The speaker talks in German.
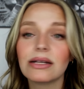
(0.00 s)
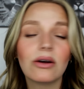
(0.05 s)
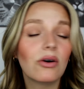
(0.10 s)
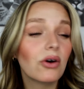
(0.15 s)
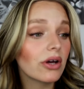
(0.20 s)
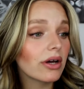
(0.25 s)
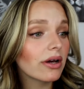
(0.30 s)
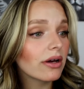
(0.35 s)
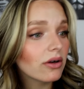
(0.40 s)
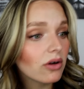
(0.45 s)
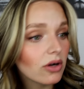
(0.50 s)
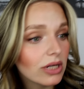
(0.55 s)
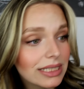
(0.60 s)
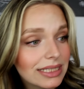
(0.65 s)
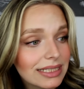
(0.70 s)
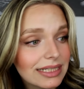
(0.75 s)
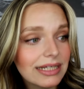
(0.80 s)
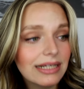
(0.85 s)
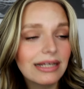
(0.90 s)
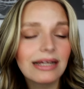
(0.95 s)
Eure
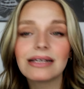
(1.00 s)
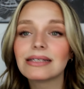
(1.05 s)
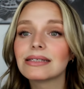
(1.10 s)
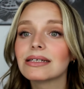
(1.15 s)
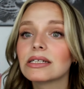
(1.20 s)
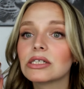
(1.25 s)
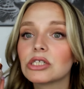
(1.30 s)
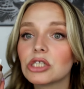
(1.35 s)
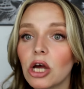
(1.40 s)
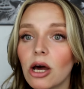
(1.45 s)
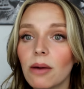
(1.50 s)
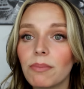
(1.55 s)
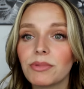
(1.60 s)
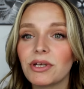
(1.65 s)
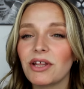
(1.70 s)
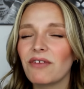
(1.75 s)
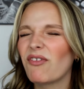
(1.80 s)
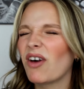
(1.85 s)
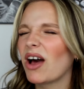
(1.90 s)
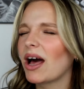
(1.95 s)
Concealer sind top,
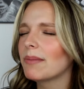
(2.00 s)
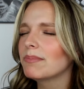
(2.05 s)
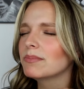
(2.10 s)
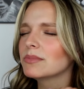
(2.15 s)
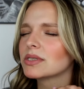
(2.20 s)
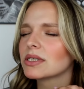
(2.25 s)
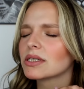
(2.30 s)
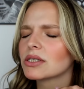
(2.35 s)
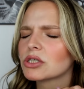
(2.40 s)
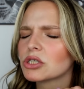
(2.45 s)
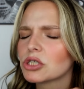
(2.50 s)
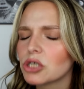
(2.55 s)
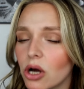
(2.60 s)
die Farben sind